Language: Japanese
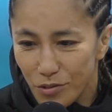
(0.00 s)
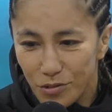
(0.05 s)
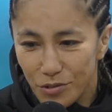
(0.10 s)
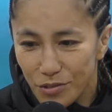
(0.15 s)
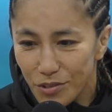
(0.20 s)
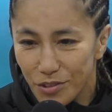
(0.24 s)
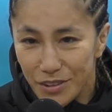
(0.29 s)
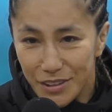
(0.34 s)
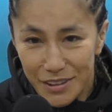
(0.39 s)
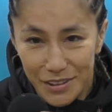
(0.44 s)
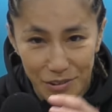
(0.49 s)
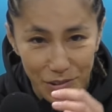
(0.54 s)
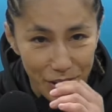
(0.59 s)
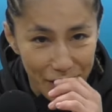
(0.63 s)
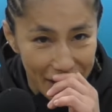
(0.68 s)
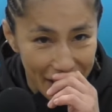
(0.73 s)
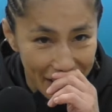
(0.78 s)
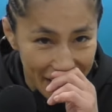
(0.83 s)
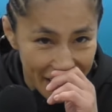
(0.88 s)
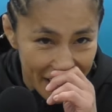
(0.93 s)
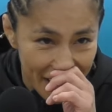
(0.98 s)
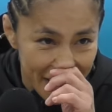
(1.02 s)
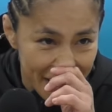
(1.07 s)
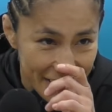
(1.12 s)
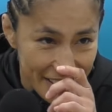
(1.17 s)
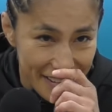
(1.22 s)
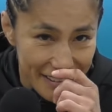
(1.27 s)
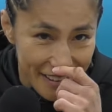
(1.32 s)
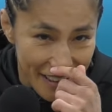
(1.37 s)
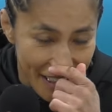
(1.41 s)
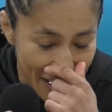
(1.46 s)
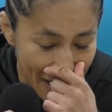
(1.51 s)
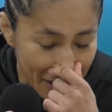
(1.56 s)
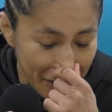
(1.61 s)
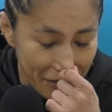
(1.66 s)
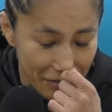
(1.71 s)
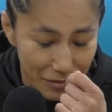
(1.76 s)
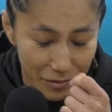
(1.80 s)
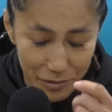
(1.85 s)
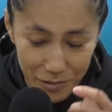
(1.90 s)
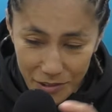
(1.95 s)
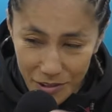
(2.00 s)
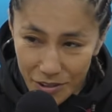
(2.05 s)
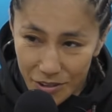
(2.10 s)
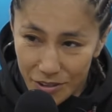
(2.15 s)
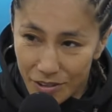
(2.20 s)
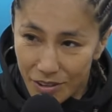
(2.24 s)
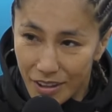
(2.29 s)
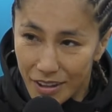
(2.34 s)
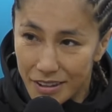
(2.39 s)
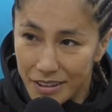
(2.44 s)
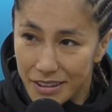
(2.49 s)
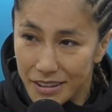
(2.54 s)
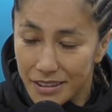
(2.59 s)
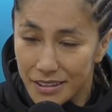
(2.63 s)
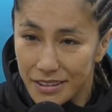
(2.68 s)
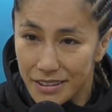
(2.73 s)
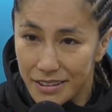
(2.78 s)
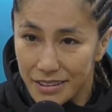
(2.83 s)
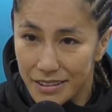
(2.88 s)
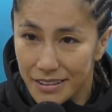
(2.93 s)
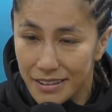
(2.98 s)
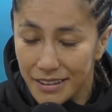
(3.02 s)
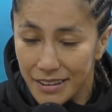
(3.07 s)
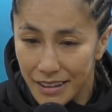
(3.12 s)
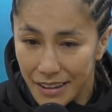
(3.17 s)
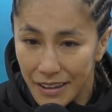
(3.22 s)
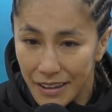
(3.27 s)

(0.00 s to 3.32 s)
本当にそれだけですはい本当に悔しいです